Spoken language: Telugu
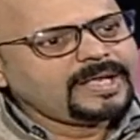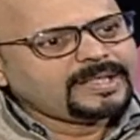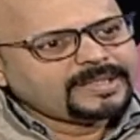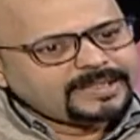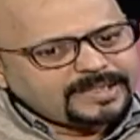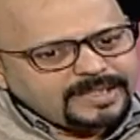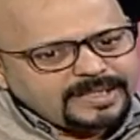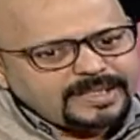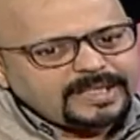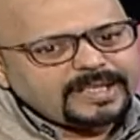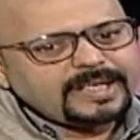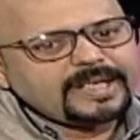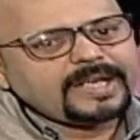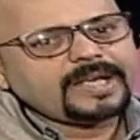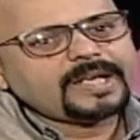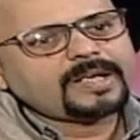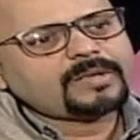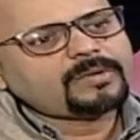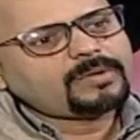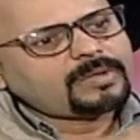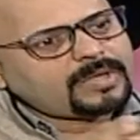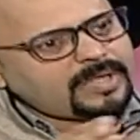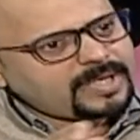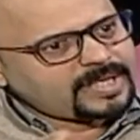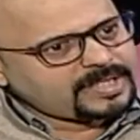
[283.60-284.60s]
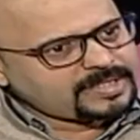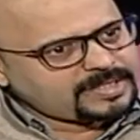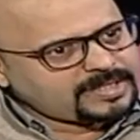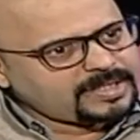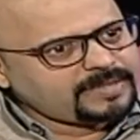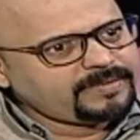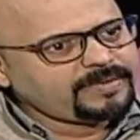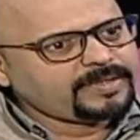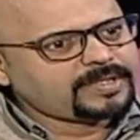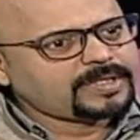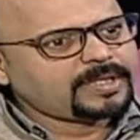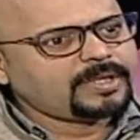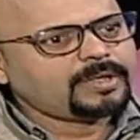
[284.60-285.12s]
దీన్ని నేను నా
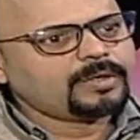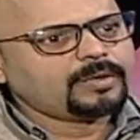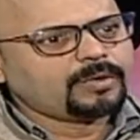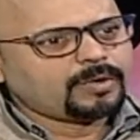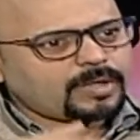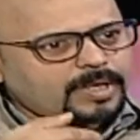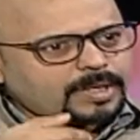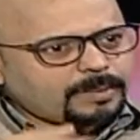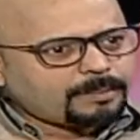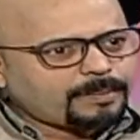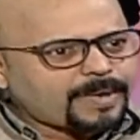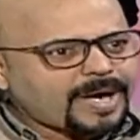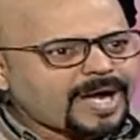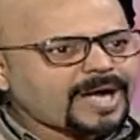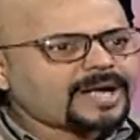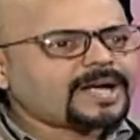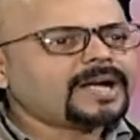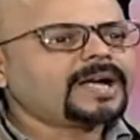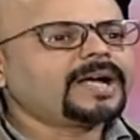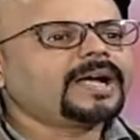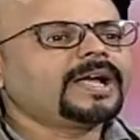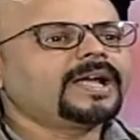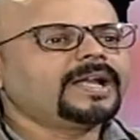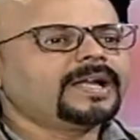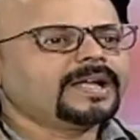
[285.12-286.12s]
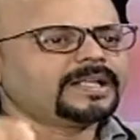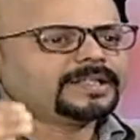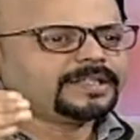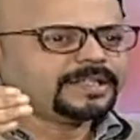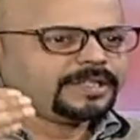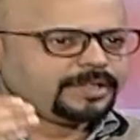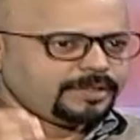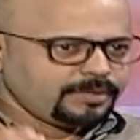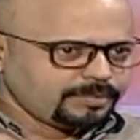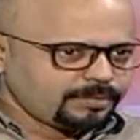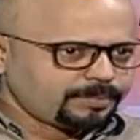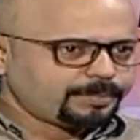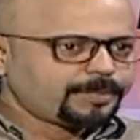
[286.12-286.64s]
జీవితంలో ఒక భాగంగా ఎలా
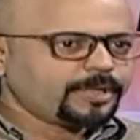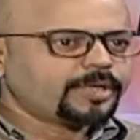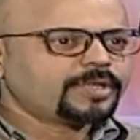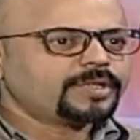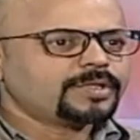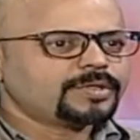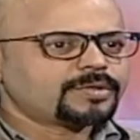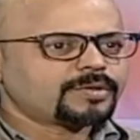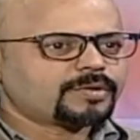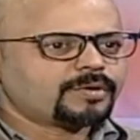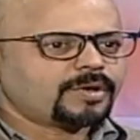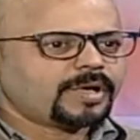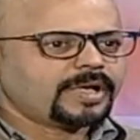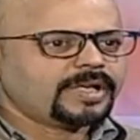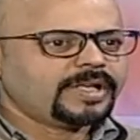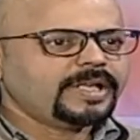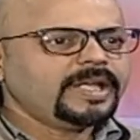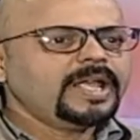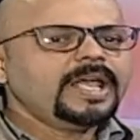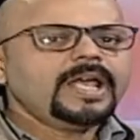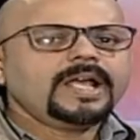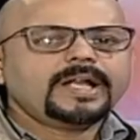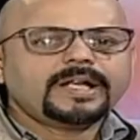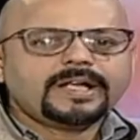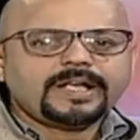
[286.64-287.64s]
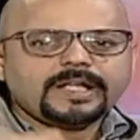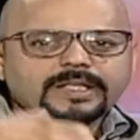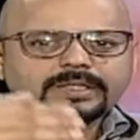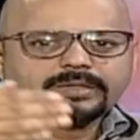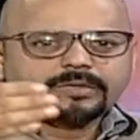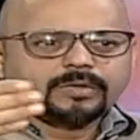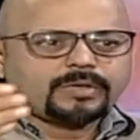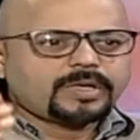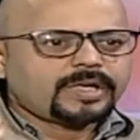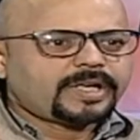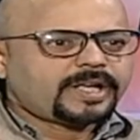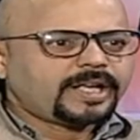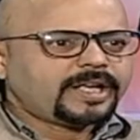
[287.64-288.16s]
దీన్ని ఉపయోగించుకోవాలి నెక్స్ట్
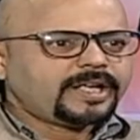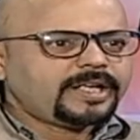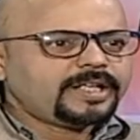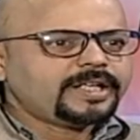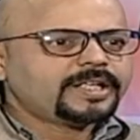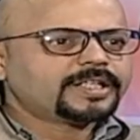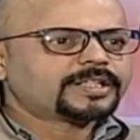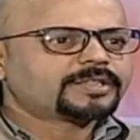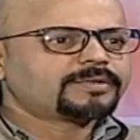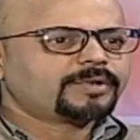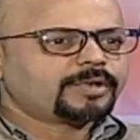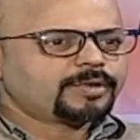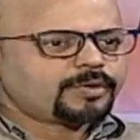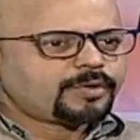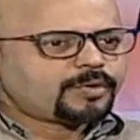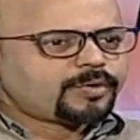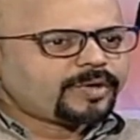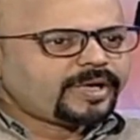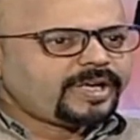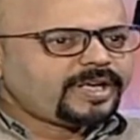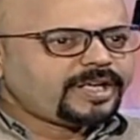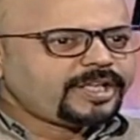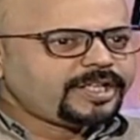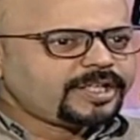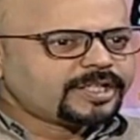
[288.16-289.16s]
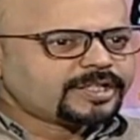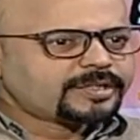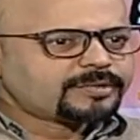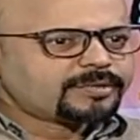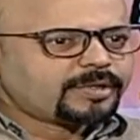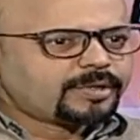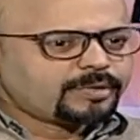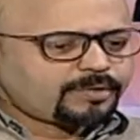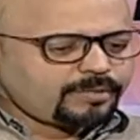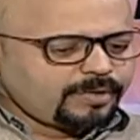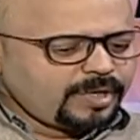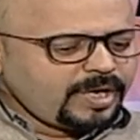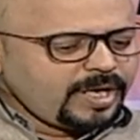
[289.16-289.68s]
ఒక టెన్ ఇయర్స్ వరకు ట్వంటీ ఇయర్స్
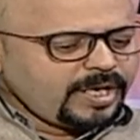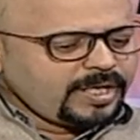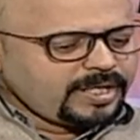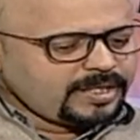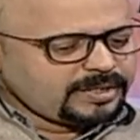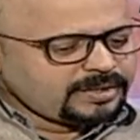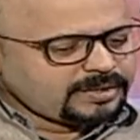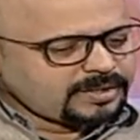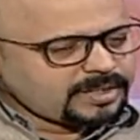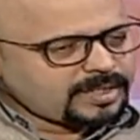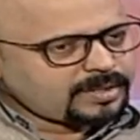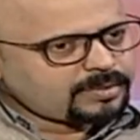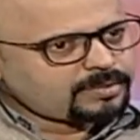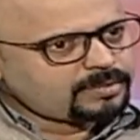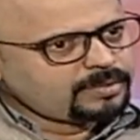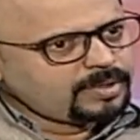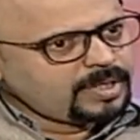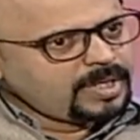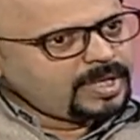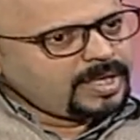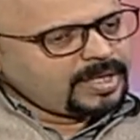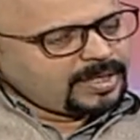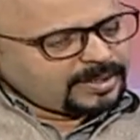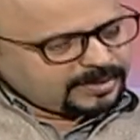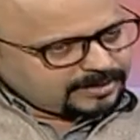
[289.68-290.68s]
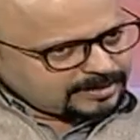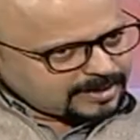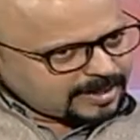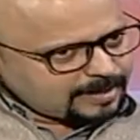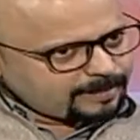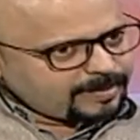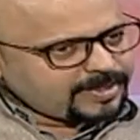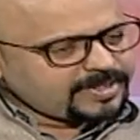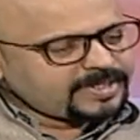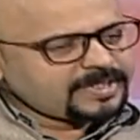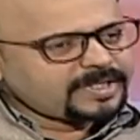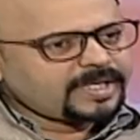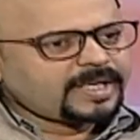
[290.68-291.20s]
వరకు ఇది నాకు
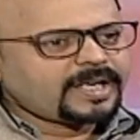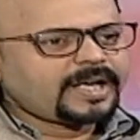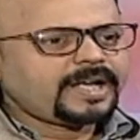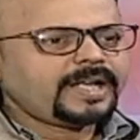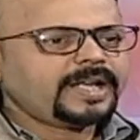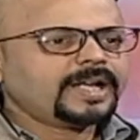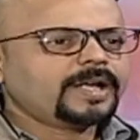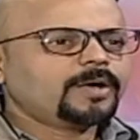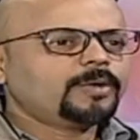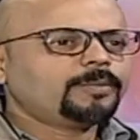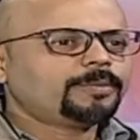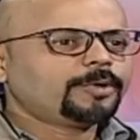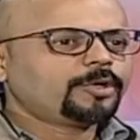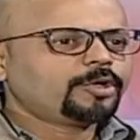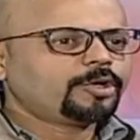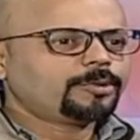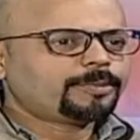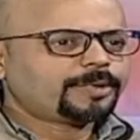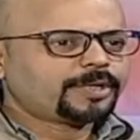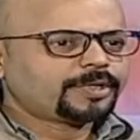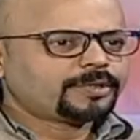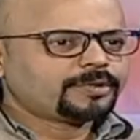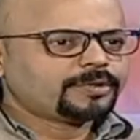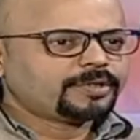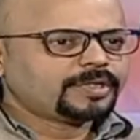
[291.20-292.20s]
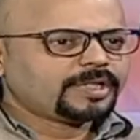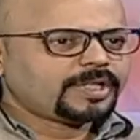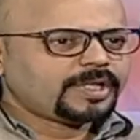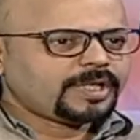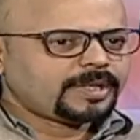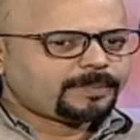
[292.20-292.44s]
సామాజికంగా ఎలా ఉపయోగపడుతుంది